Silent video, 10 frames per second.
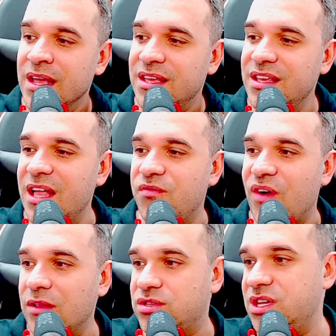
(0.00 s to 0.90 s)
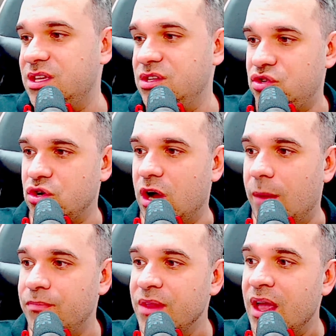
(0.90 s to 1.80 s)
e ele fala o seguinte,
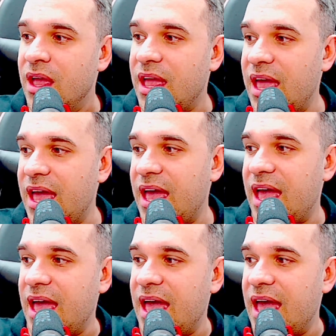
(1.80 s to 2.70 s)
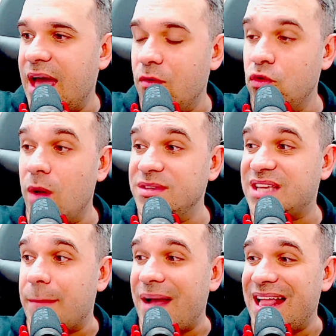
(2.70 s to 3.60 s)
ó. É, nomes
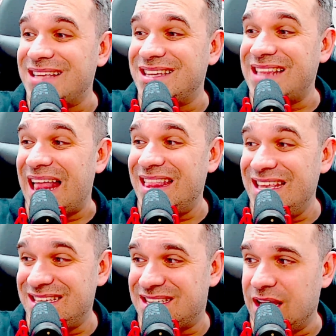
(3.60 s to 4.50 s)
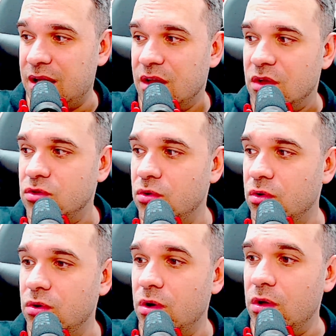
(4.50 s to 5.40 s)
que aparecem na lista
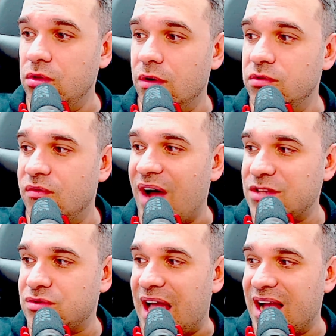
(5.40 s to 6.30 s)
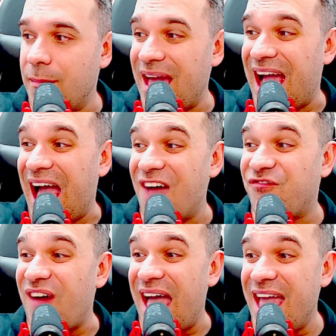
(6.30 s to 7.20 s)
do, do, do Vasco da Gama é
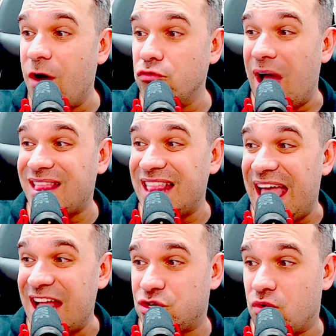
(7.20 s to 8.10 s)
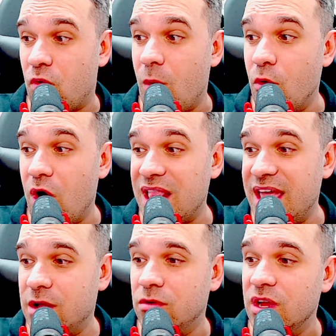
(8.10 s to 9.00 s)
Rafael do Atlético como
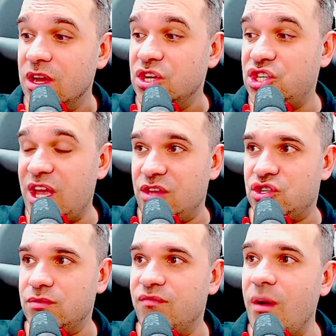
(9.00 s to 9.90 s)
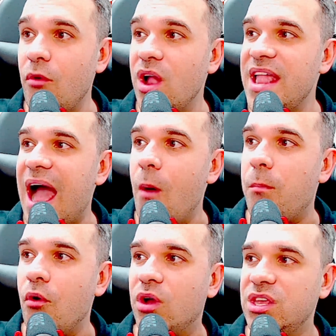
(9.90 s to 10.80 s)
goleiro. Gente, vamos olhar um
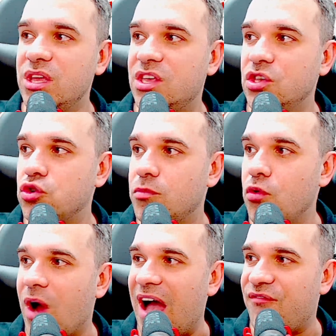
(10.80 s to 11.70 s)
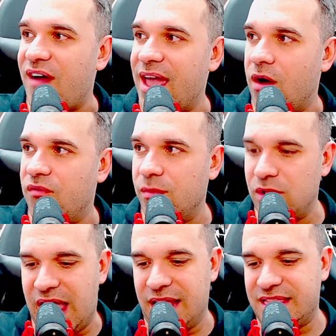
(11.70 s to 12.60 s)
pouquinho aqui sobre o Rafael. Vamos
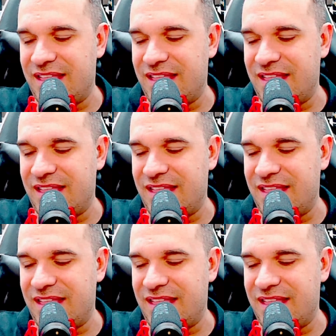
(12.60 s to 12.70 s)
lá, tá